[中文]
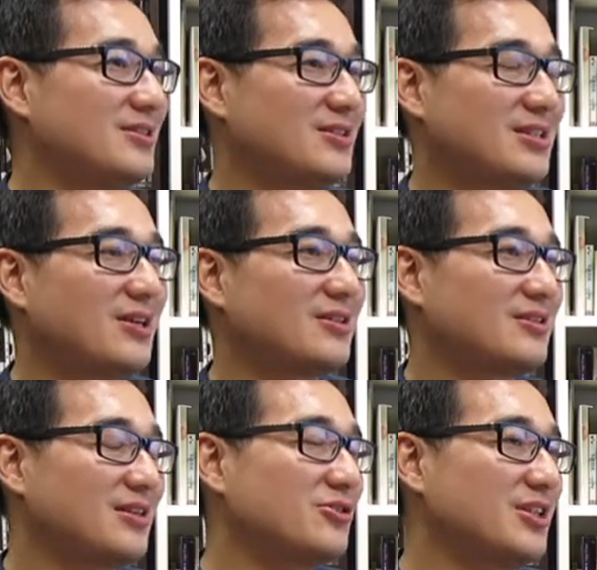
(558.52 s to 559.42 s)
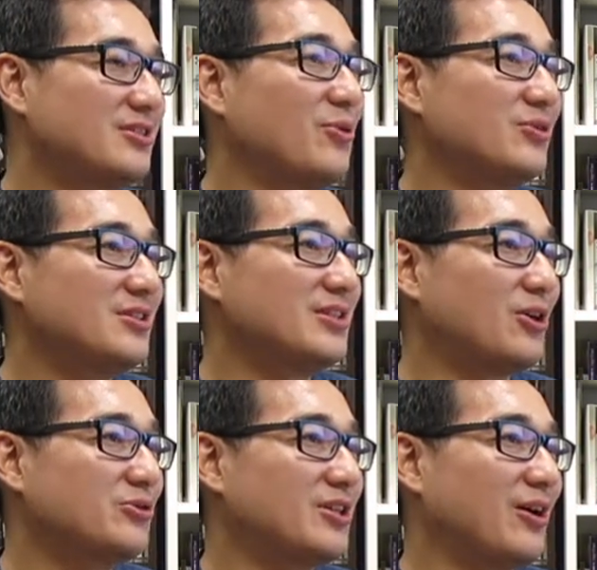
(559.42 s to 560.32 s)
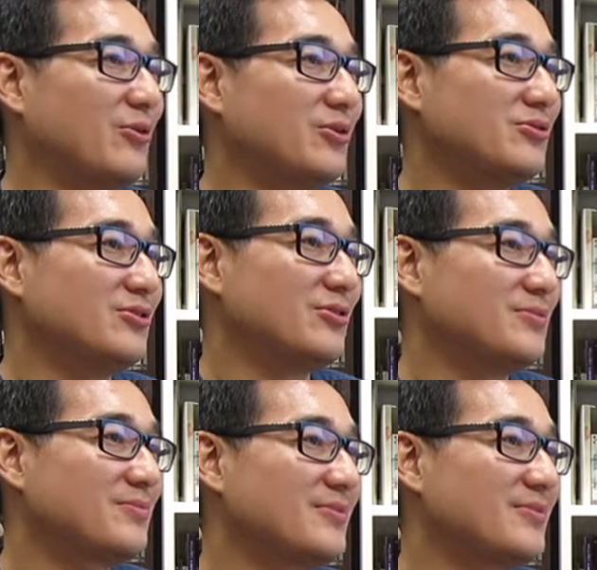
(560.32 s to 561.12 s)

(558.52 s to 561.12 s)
像到现在我自己照顾小孩，我就觉得说，